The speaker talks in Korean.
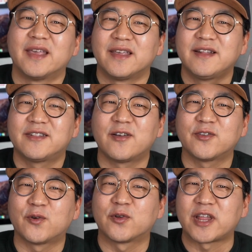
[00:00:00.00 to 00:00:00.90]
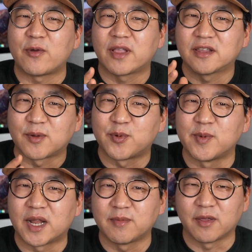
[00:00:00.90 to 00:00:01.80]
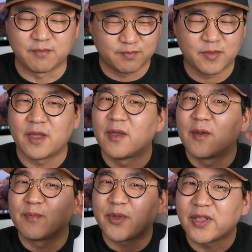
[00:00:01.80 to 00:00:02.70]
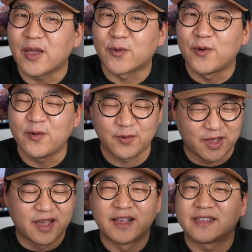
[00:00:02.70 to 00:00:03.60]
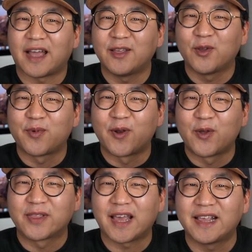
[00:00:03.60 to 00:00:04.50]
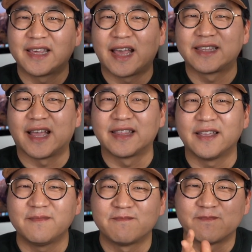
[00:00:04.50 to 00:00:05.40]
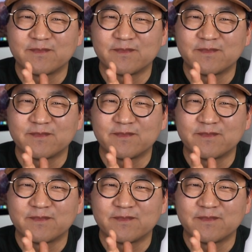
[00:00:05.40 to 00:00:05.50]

일상적으로 사용하는 제품이라면 편하고 자리도 별로 차지하지 않는